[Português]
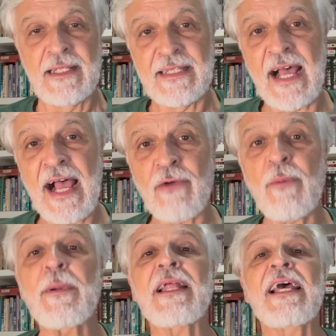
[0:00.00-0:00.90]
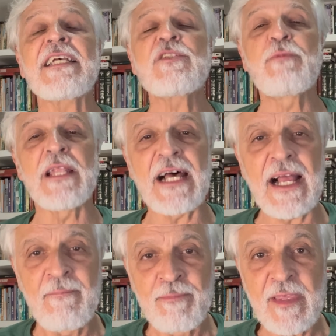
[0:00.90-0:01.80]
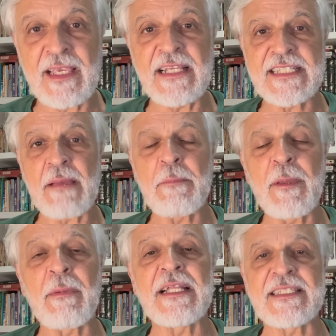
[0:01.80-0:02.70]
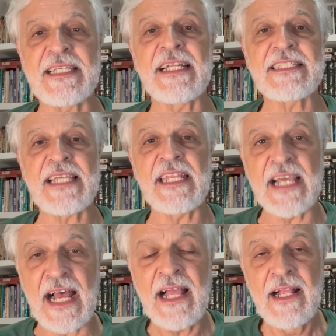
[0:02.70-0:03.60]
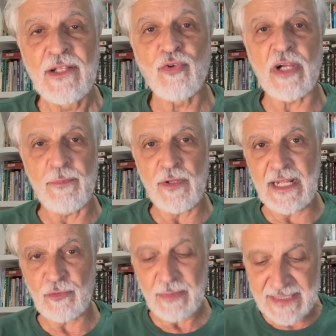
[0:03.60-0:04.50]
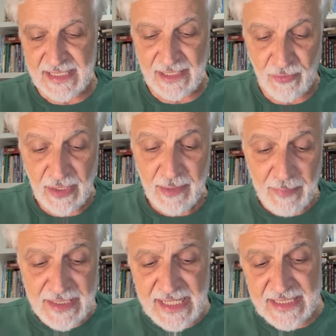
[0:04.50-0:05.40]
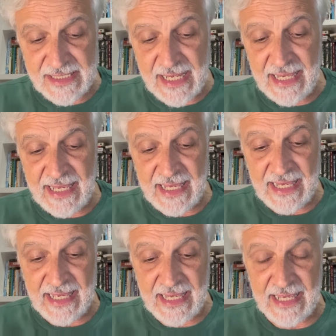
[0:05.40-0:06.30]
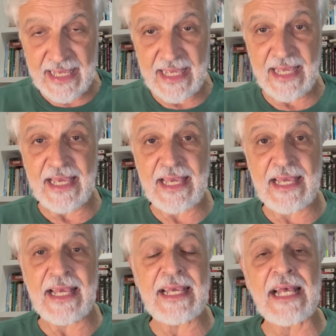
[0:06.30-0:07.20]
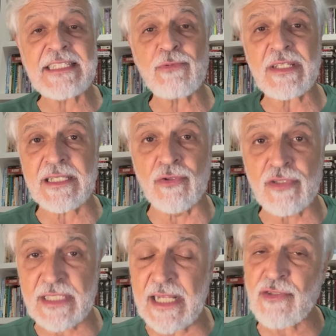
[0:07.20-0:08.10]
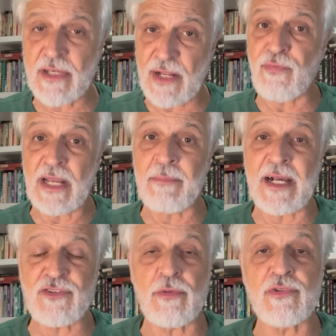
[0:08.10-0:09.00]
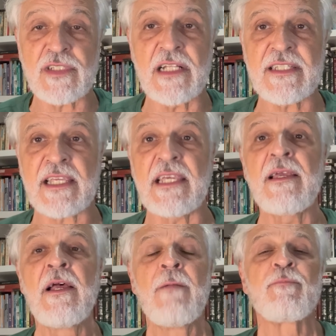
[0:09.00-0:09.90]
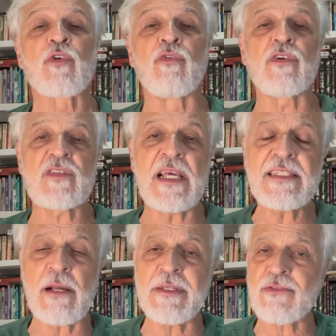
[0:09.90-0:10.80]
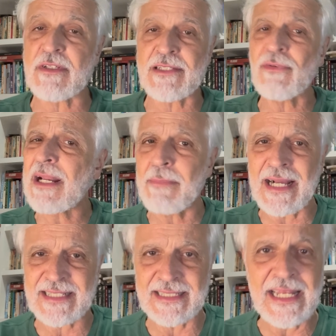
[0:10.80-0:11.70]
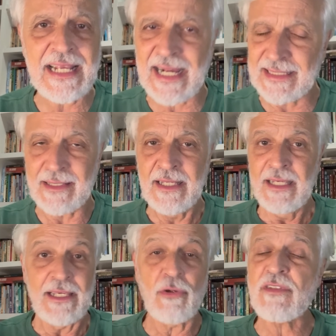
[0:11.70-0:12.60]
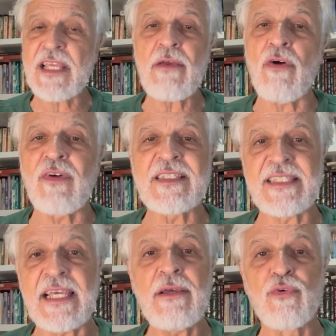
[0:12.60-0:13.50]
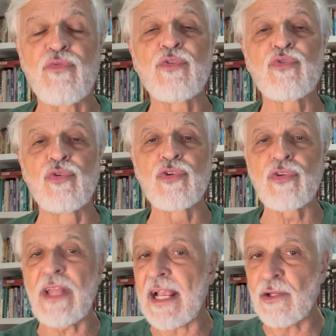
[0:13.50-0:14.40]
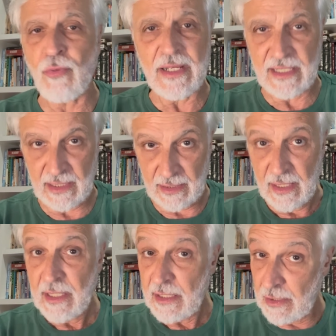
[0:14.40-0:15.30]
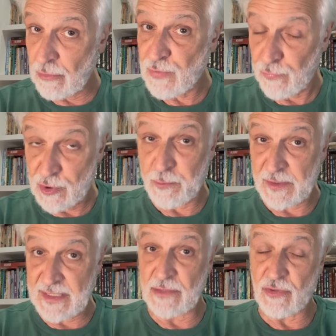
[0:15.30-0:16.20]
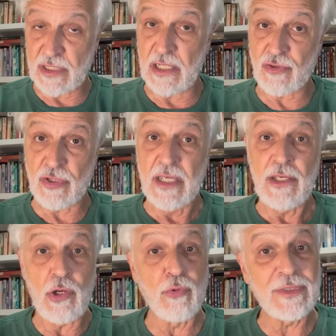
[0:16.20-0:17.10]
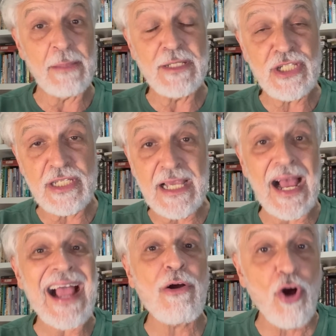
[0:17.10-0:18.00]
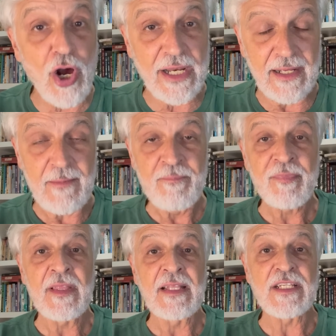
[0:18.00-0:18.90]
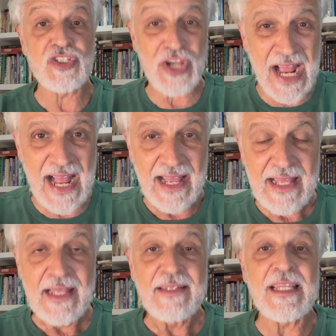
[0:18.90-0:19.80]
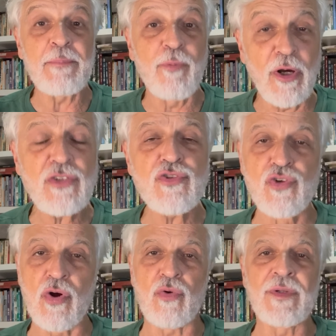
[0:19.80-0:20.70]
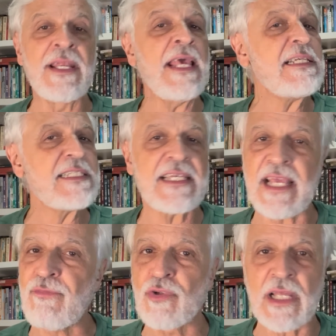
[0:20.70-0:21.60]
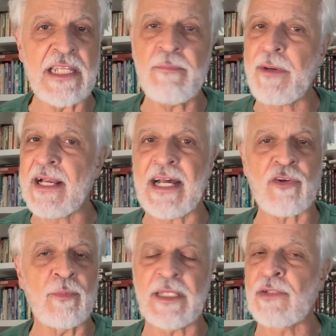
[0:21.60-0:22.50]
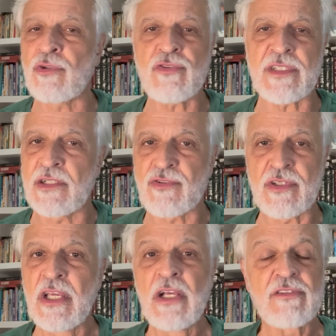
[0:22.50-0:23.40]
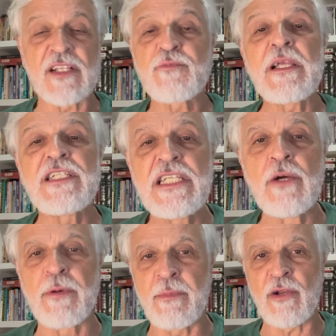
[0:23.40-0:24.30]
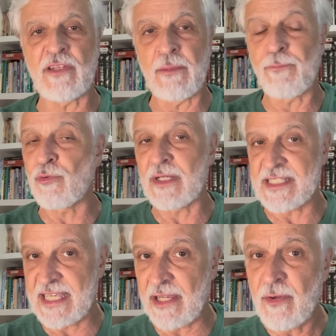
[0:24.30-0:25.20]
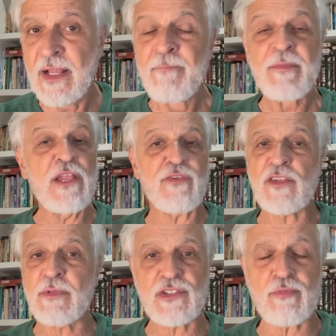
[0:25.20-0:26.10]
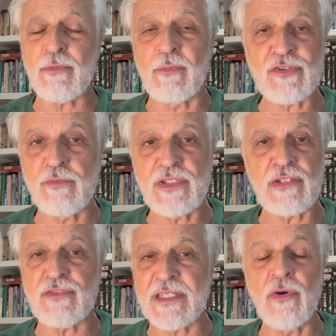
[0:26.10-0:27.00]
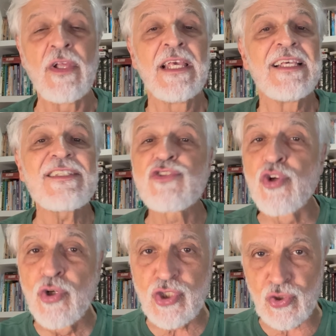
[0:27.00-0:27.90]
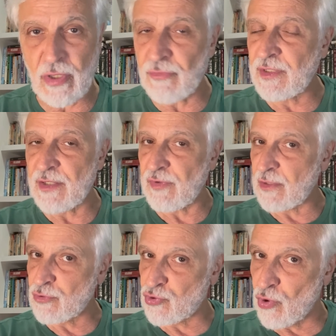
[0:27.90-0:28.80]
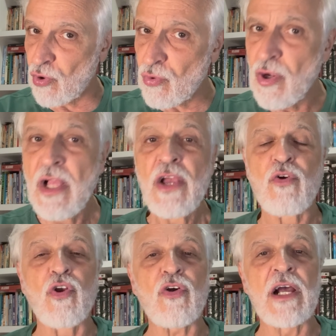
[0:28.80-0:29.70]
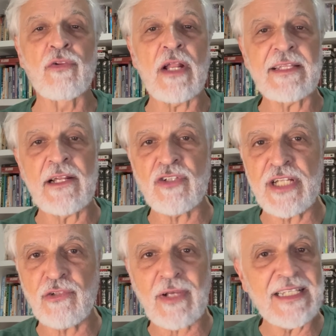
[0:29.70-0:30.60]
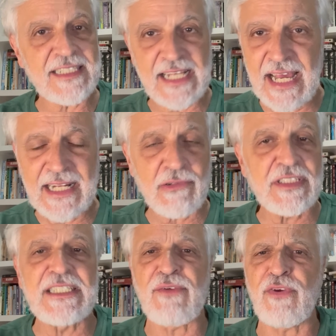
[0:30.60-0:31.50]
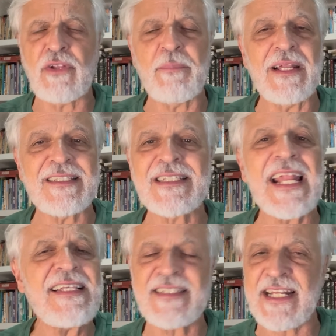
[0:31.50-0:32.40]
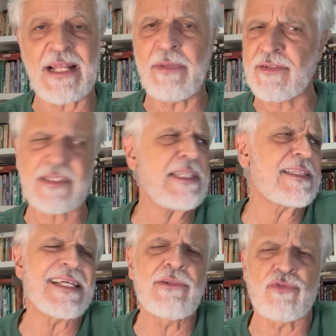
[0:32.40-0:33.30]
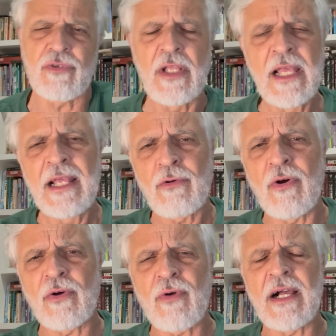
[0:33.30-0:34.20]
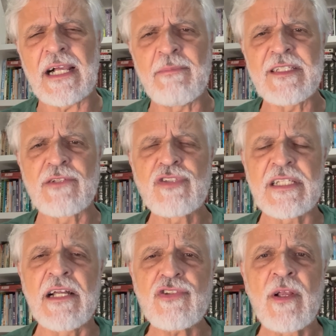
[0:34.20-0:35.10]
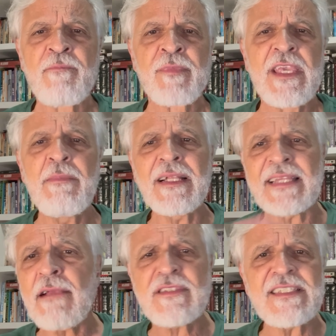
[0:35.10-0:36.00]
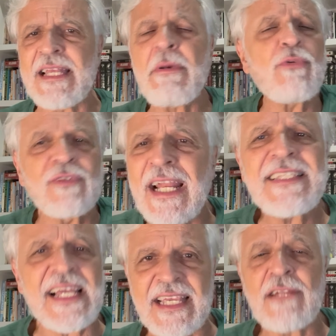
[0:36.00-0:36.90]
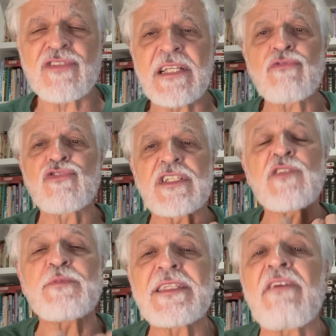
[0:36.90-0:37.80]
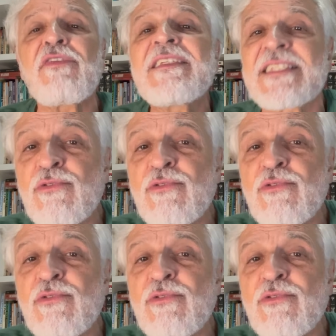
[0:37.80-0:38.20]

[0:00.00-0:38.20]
da água para respirar e quem sabe permanecer na Série A do Campeonato Brasileiro. Mas gente, é... a situação do Santos, eu queria falar mais sobre o Santos aqui com vocês, é uma situação dramática, delicada. Eu não sei qual vai ser o futuro do técnico Aguirre. Eu, se fosse presidente do Santos, eu o demitiria agora, já, depois do jogo, nem sequer voltaria empregado como treinador do Santos. O Santos perdia o primeiro tempo por 1 a 0 ele faz uma, uma substituição esdrúxula no intervalo do jogo, colocando o lateral direito Caissara, que tinha feito apenas três treinamentos, se tanto, com a, com a camisa do Santos, e mantém o sistema com três zagueiros, sendo que o Santos precisava vencer